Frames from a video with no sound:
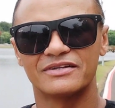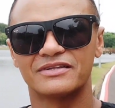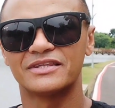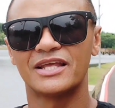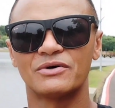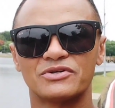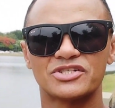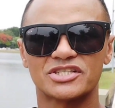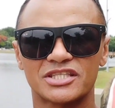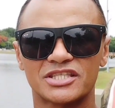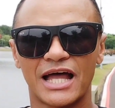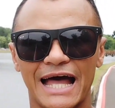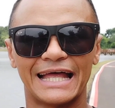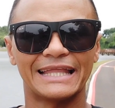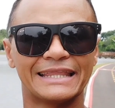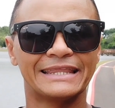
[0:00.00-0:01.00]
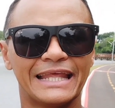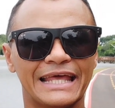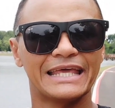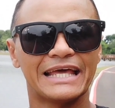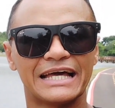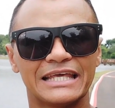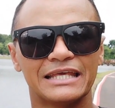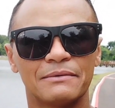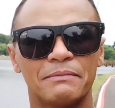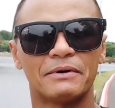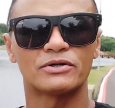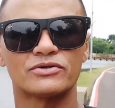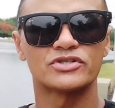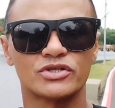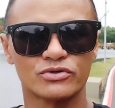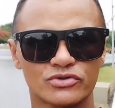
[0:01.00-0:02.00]
não está nem aí para o
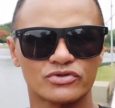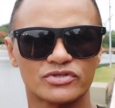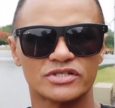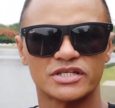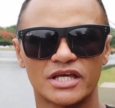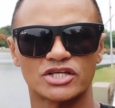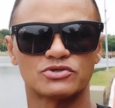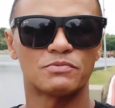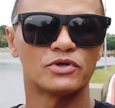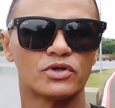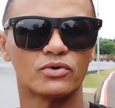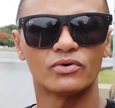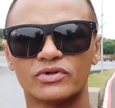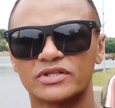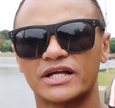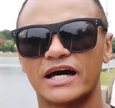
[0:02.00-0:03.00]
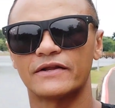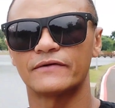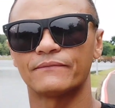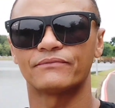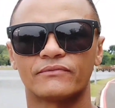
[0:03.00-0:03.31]
seu sucesso, pelo contrário.